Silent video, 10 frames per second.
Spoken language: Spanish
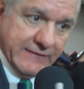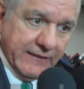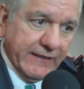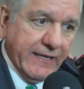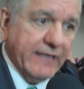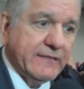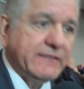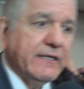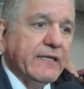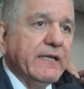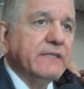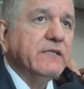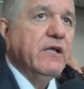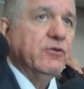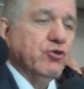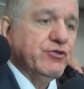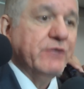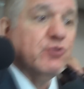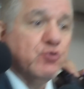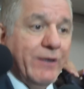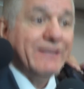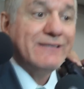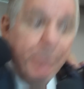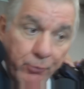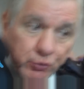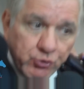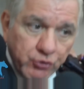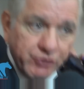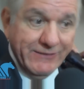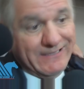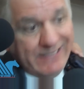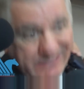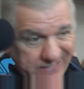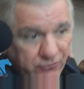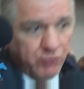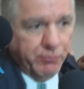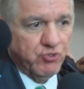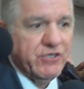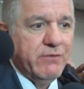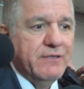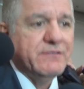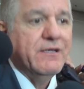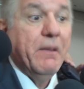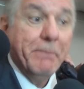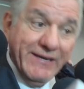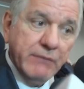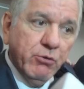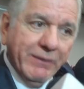que se requiere, se requieren 240 puntos de 600 posibles, mínimo